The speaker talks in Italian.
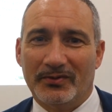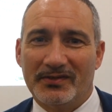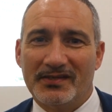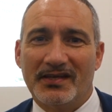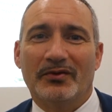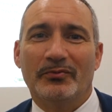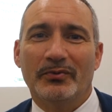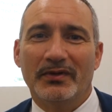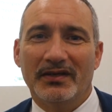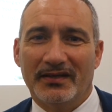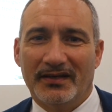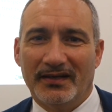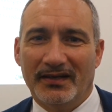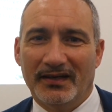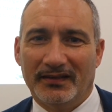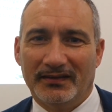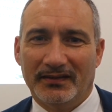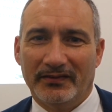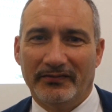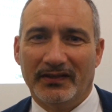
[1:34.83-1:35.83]
seguire
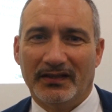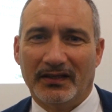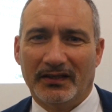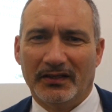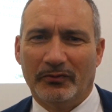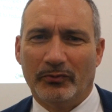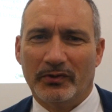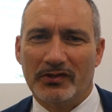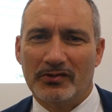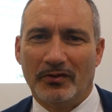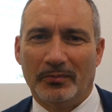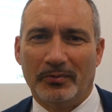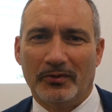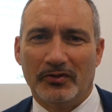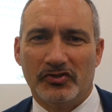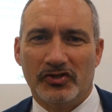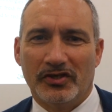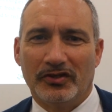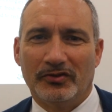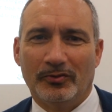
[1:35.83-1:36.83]
le attività di questo
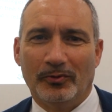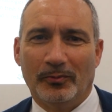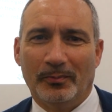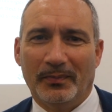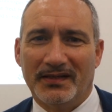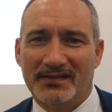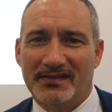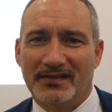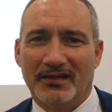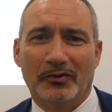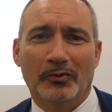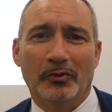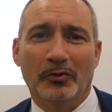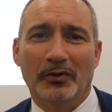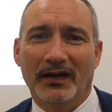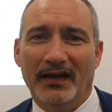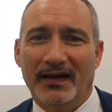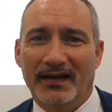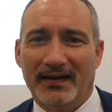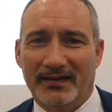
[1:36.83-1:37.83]
progetto basta
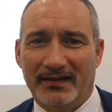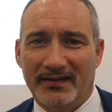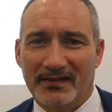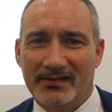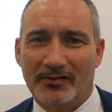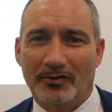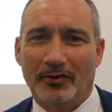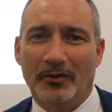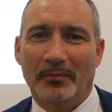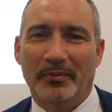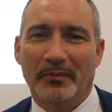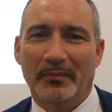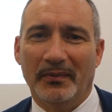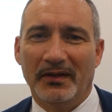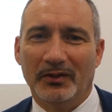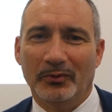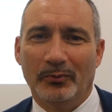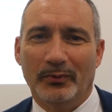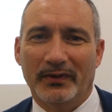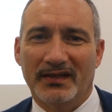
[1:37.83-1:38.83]
googlare Stop
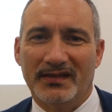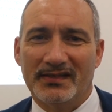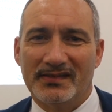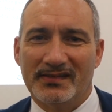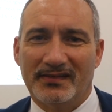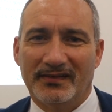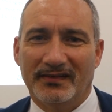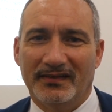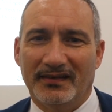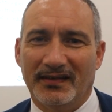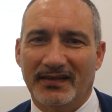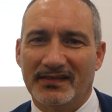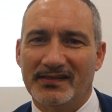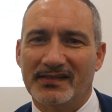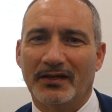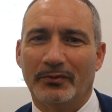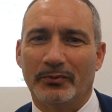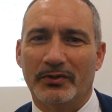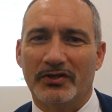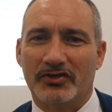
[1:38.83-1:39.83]
Med Waste e
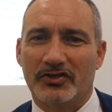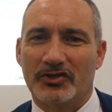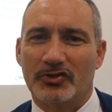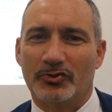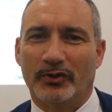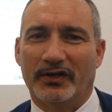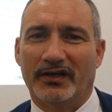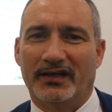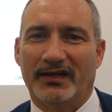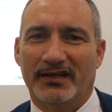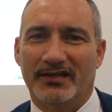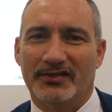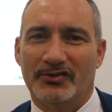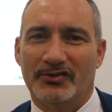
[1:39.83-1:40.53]
seguirci sui canali